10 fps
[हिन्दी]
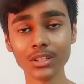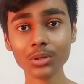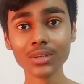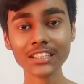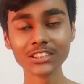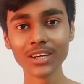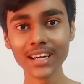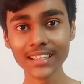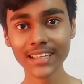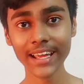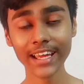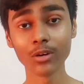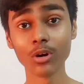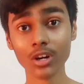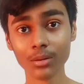तो गई स्वागत है
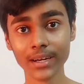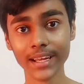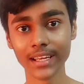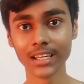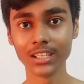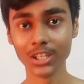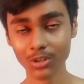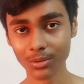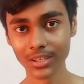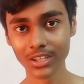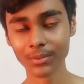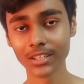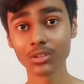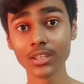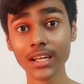एक और बार एक न्यू वीडियो
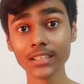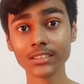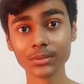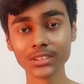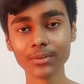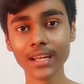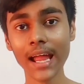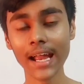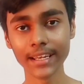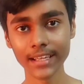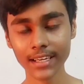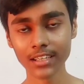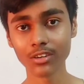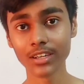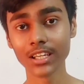में तो यार जब से मैंने एंटी
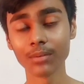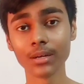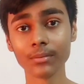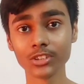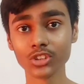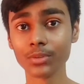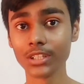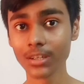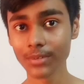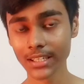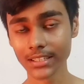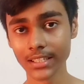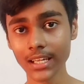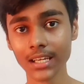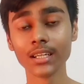एन कॉइन के बारे में जो वीडियो बनाई थी
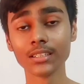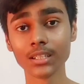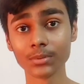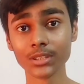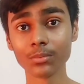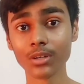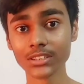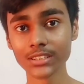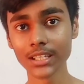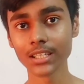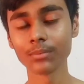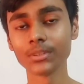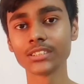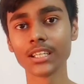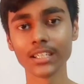ना तब से बहुत सारे
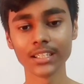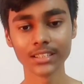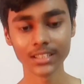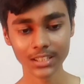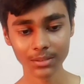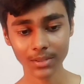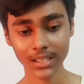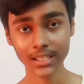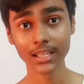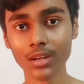कमेंट्स आ रहे थे कि भाई